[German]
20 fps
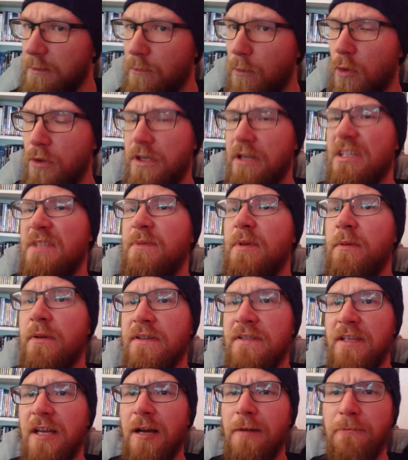
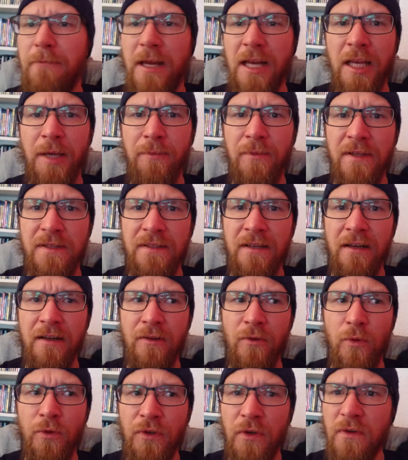Montags-Spielbergs haben, ergibt das ja
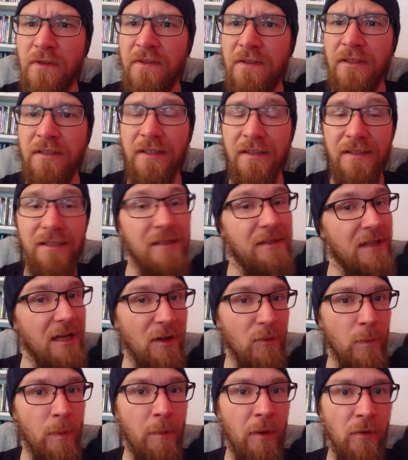durchaus Sinn, dass ich
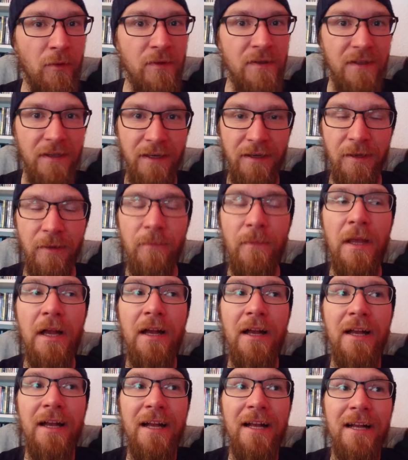darüber mal kurz rede.
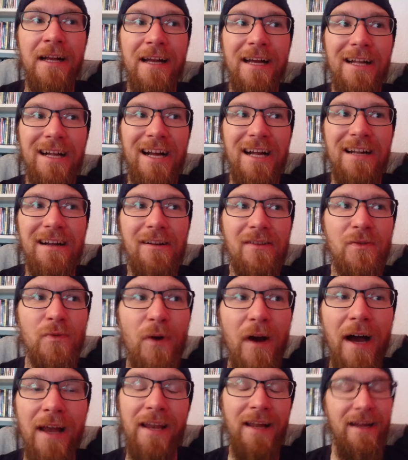
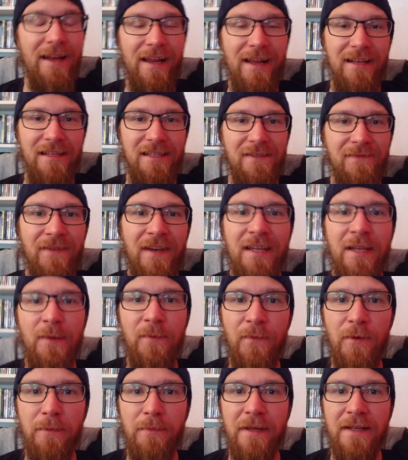Zuallererst, wer den
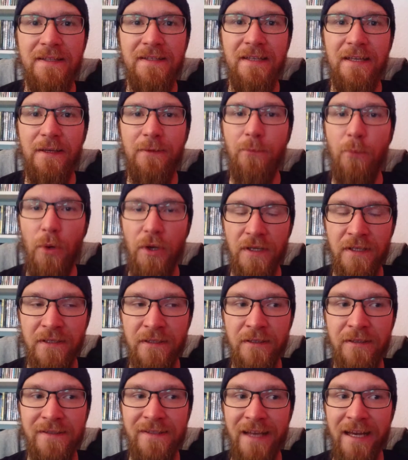Film mal sehen
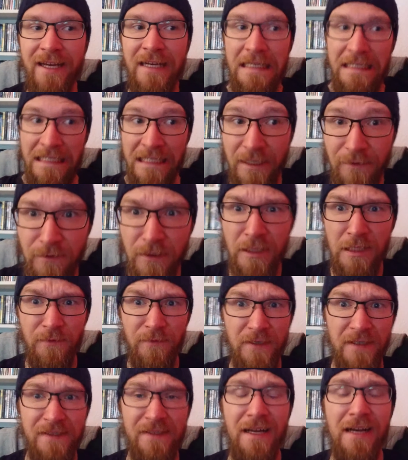möchte, sei
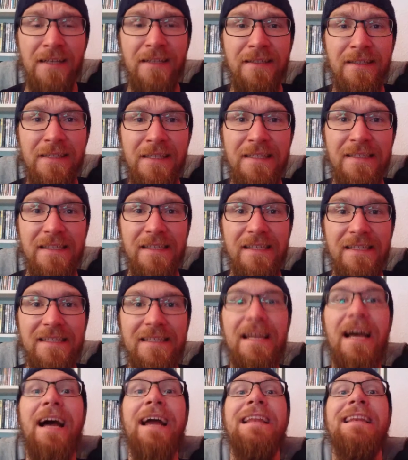definitiv gesagt, dies
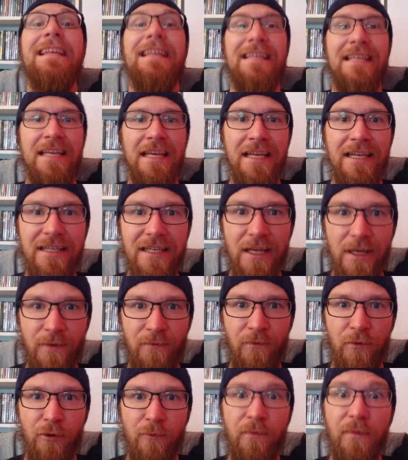ist ein
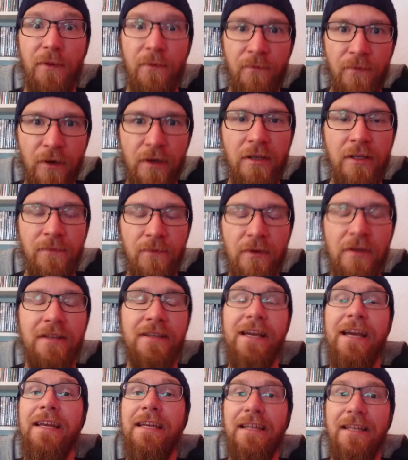Kinderfilm. Wirklich,
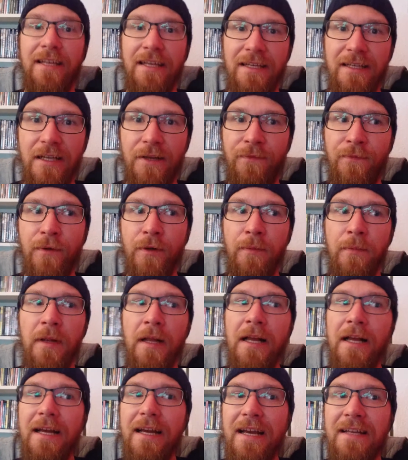wirklich ein Kinderfilm.
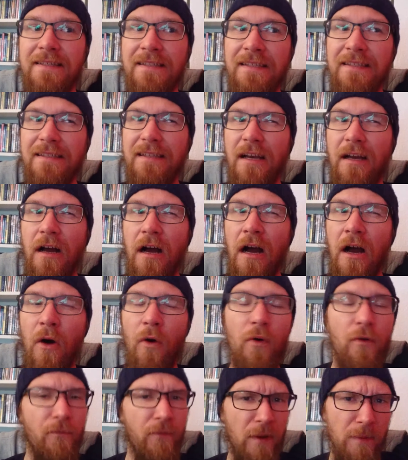Es ist
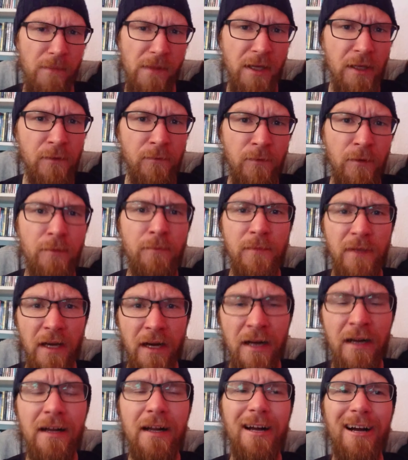auch Familienfilm,
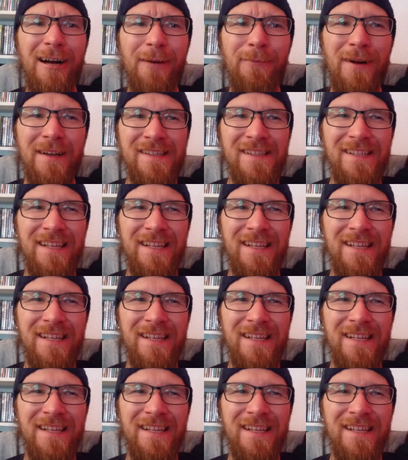ja, aber es